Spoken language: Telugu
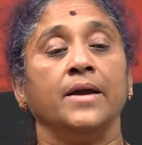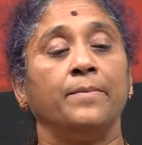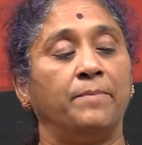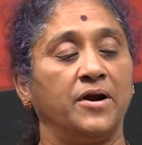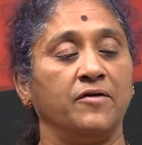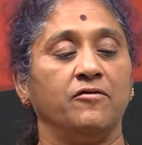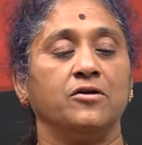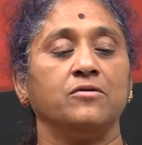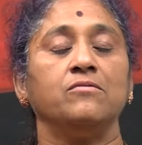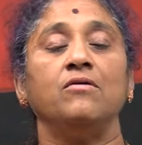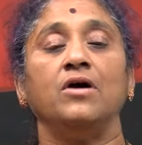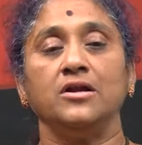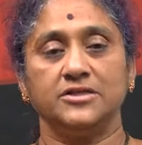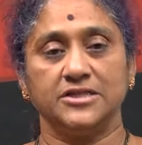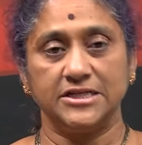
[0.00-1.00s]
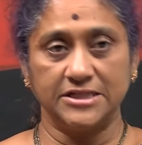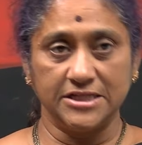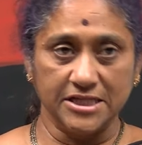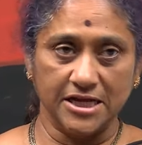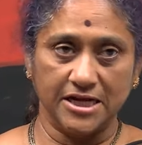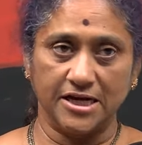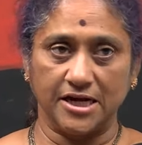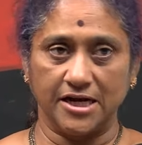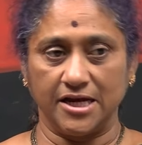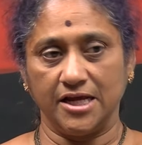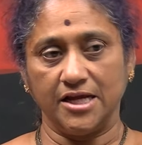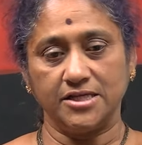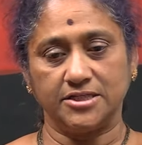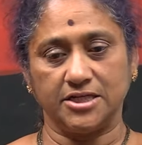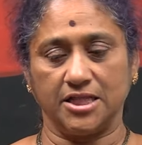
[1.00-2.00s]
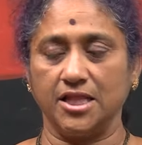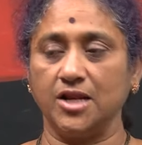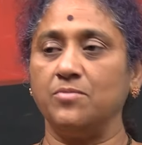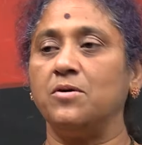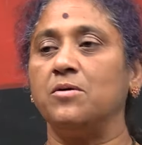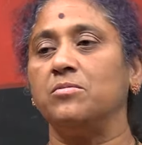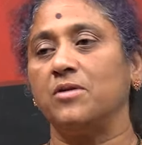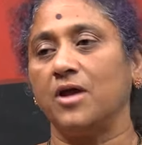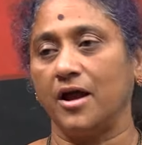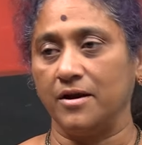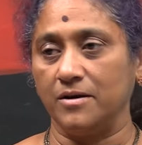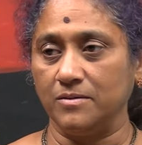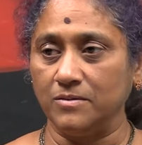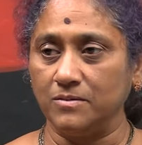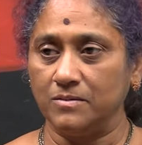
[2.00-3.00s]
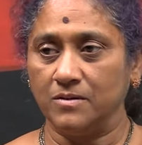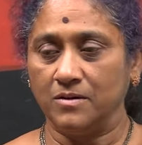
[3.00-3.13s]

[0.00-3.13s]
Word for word: ఇప్పటి వరకు వాళ్ళు చేసింది ఏంటంటే చంద్రబాబు నాయుడు